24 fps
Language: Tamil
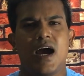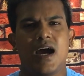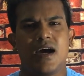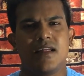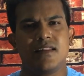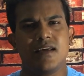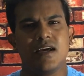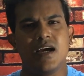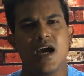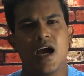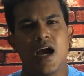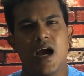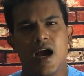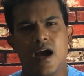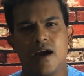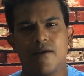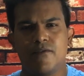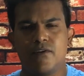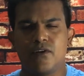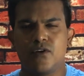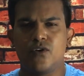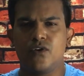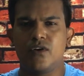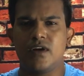அதை
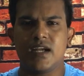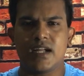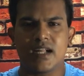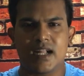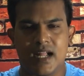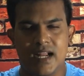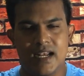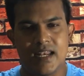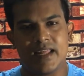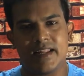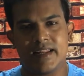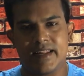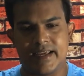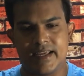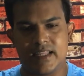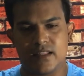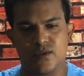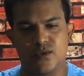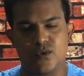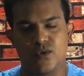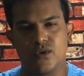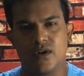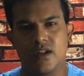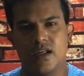அவரோட
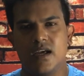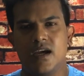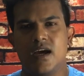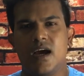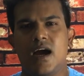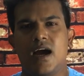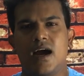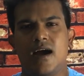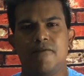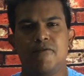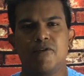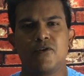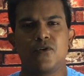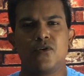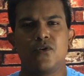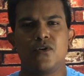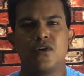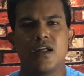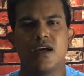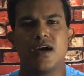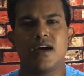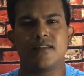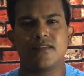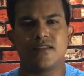கலைநயத்தோட
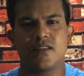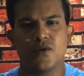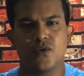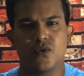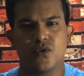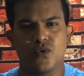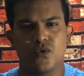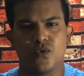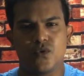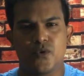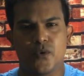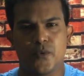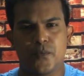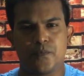அவரோட அந்த ஒரு